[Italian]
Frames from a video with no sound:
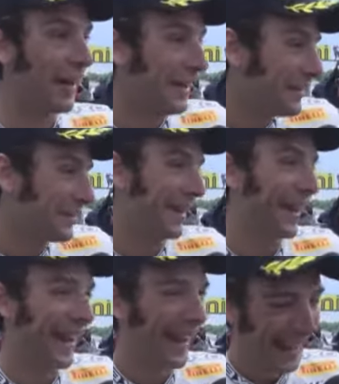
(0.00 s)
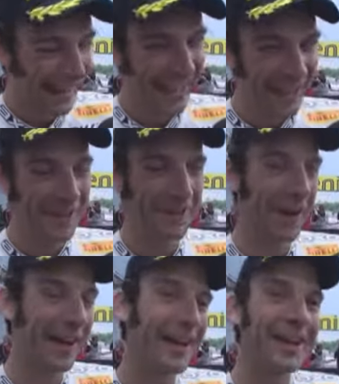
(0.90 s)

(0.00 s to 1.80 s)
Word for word: fa, fa